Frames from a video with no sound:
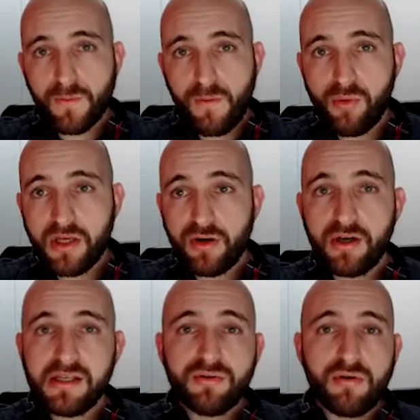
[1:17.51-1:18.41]
qual
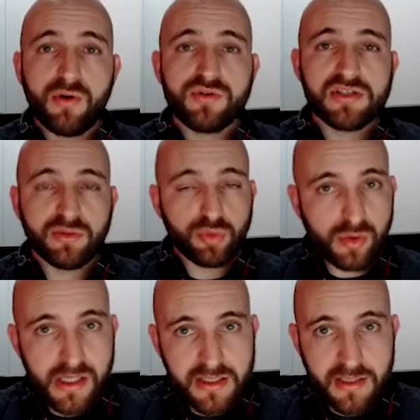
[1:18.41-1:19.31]
herói qual
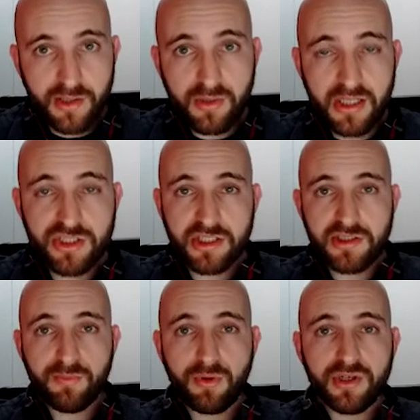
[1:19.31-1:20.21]
situação a
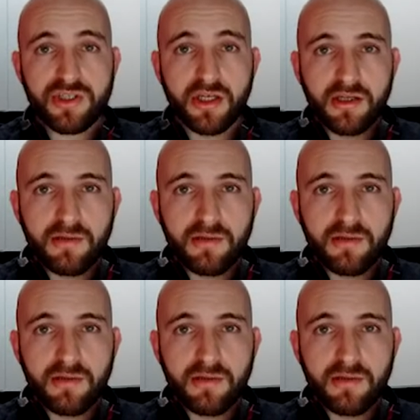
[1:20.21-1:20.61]
gente pode